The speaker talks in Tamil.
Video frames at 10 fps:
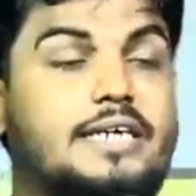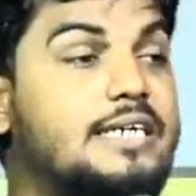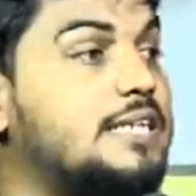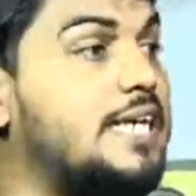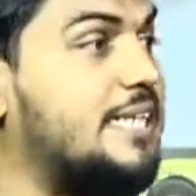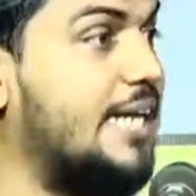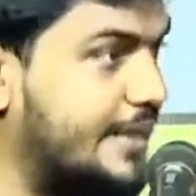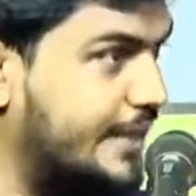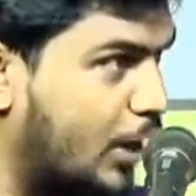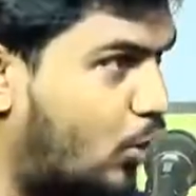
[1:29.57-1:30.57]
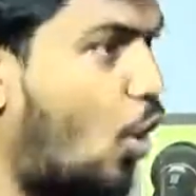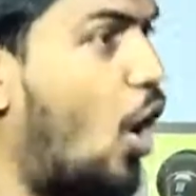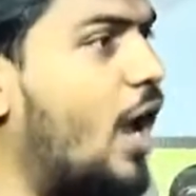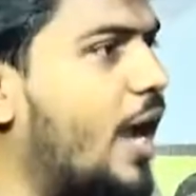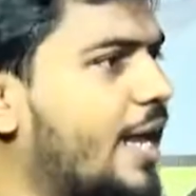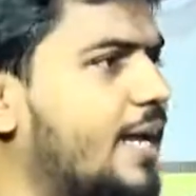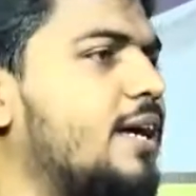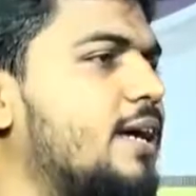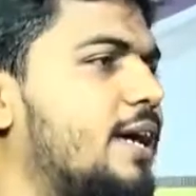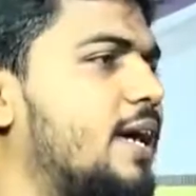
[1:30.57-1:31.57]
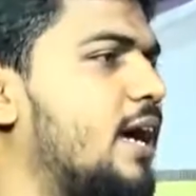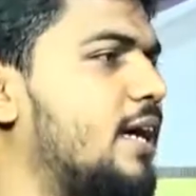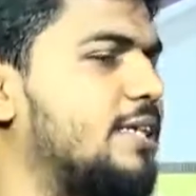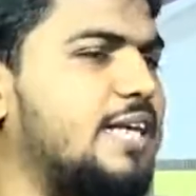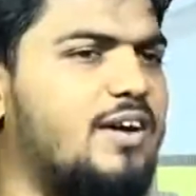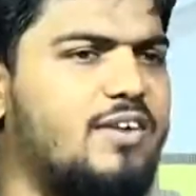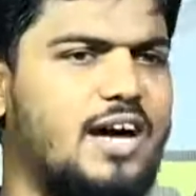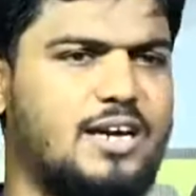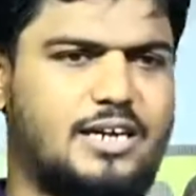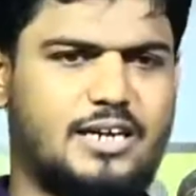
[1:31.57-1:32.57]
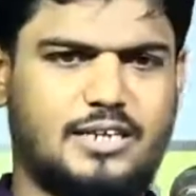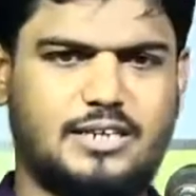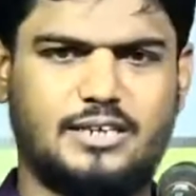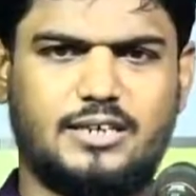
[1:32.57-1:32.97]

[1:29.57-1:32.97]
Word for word: இந்த சத்திய கொள்கை எங்களுக்கு தலைவனாக இருக்கிறது